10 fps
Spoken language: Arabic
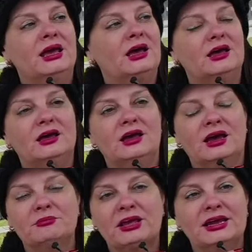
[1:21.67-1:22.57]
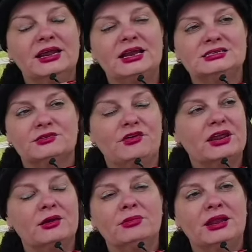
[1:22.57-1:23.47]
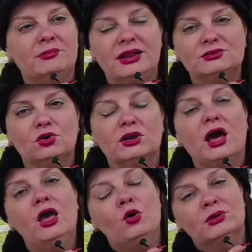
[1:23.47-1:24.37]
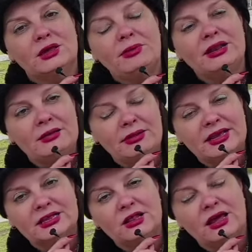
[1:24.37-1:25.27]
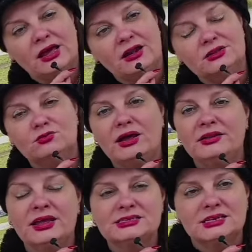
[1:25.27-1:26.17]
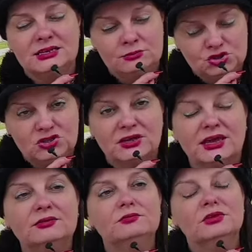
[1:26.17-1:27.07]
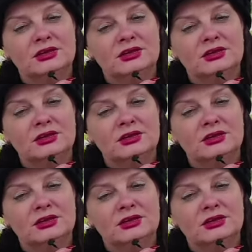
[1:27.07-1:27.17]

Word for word: آه، من خلال سفرهم إلى بلاد أخرى وطبعا الملكات الآخرات والناس المشتركين